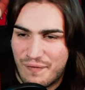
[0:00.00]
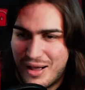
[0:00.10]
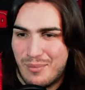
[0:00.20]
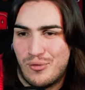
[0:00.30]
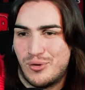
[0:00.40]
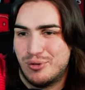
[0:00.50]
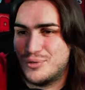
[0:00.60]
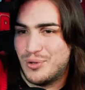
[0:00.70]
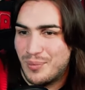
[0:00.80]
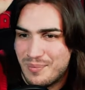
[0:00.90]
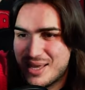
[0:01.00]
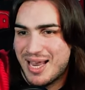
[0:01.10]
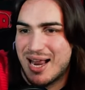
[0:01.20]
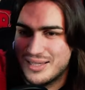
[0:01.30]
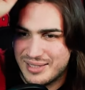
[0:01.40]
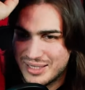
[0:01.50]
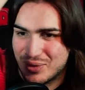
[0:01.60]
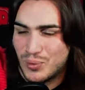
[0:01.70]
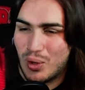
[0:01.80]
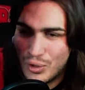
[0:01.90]
famoso Milan
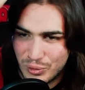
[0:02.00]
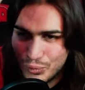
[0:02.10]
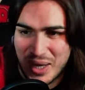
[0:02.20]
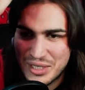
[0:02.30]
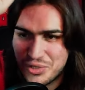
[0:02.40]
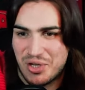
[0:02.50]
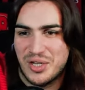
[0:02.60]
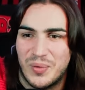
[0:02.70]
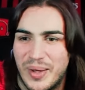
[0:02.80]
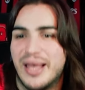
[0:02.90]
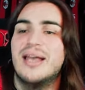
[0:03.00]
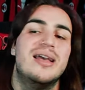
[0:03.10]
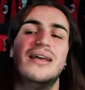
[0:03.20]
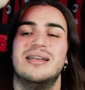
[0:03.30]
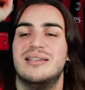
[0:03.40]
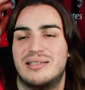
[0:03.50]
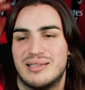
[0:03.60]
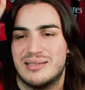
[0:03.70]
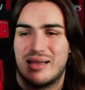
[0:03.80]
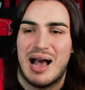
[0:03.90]
Sassuolo 2 a 5 si
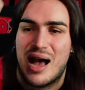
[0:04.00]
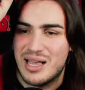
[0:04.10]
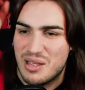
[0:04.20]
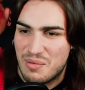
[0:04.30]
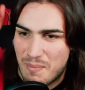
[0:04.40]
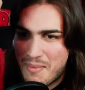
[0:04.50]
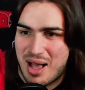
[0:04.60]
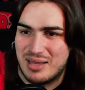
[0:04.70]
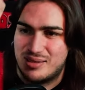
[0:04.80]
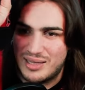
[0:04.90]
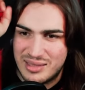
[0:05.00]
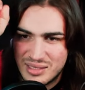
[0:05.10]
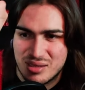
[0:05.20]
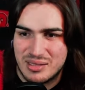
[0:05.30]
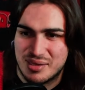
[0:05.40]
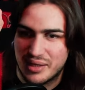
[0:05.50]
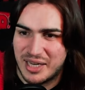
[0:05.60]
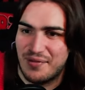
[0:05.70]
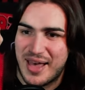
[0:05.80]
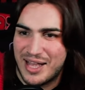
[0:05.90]
sta in massa
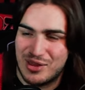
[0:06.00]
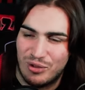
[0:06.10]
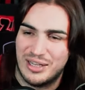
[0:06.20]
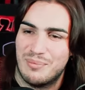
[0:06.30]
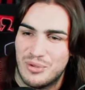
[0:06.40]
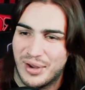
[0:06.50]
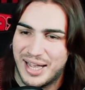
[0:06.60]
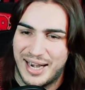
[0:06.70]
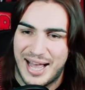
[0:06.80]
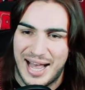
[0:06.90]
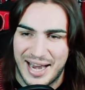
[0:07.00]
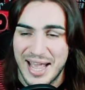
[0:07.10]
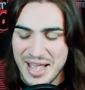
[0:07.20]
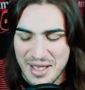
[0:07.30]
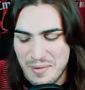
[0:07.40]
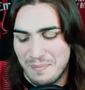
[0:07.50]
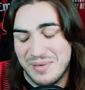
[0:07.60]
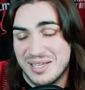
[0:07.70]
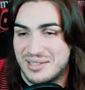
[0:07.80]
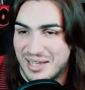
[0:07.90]
disiscrivendo dal mio canale,
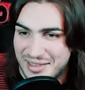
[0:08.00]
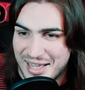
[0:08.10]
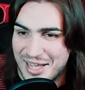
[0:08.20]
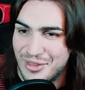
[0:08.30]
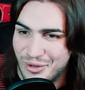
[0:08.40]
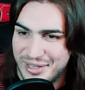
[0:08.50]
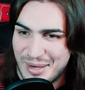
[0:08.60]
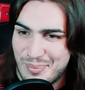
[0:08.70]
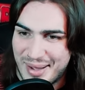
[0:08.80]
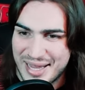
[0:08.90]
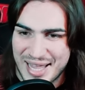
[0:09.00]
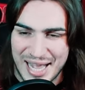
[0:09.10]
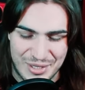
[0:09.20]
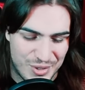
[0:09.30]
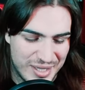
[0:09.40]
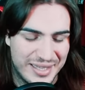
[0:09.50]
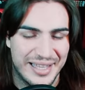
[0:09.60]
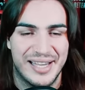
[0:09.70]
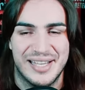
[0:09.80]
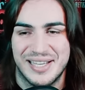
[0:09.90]
mi sta dando del pagliaccio
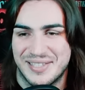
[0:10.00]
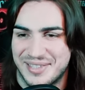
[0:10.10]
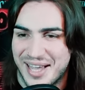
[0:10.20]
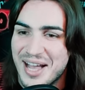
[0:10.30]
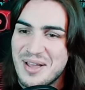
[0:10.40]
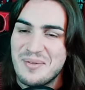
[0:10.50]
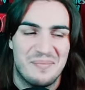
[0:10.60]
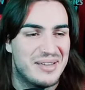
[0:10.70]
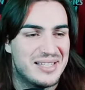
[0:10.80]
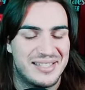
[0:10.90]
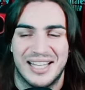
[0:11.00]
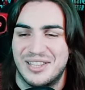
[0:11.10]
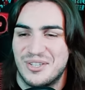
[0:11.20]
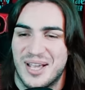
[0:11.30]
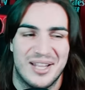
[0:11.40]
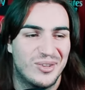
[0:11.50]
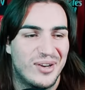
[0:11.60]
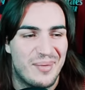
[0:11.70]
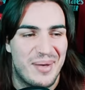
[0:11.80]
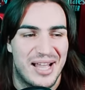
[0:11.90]
interista, mi sta dicendo
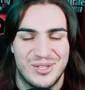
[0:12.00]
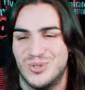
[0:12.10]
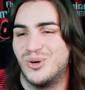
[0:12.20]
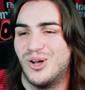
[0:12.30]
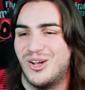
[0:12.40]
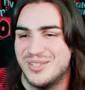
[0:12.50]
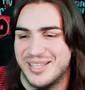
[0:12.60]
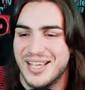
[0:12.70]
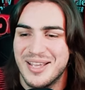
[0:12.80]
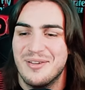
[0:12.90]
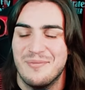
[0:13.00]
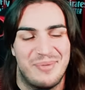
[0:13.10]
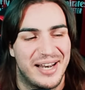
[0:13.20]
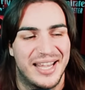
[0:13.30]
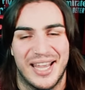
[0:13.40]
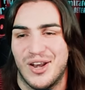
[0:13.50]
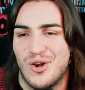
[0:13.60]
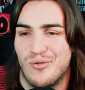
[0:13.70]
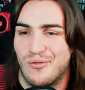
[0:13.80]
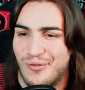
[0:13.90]
le peggio cose perché
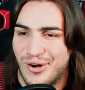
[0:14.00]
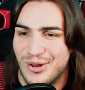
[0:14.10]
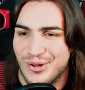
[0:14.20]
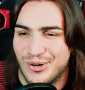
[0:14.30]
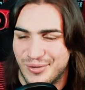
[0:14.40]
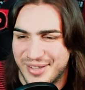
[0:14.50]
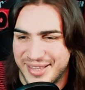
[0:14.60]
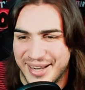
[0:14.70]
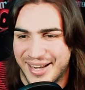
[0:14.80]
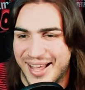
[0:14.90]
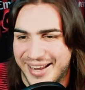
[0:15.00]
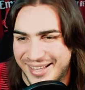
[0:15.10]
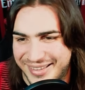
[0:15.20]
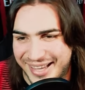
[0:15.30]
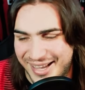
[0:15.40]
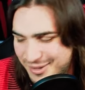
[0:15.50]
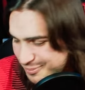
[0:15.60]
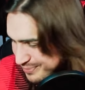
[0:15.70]
non vogliono vedere la realtà.